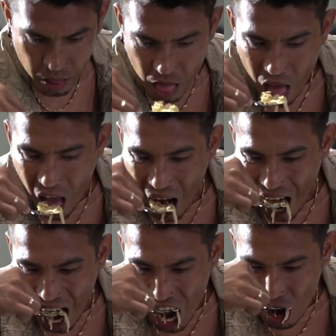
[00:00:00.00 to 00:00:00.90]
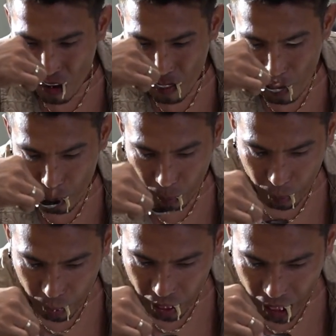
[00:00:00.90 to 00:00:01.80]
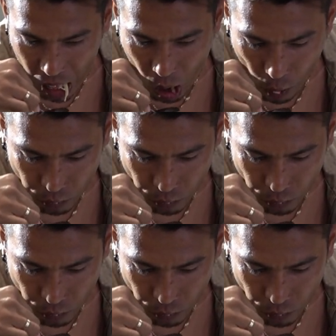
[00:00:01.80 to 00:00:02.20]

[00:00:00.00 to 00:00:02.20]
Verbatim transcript: yung soul nung dish na yun. Very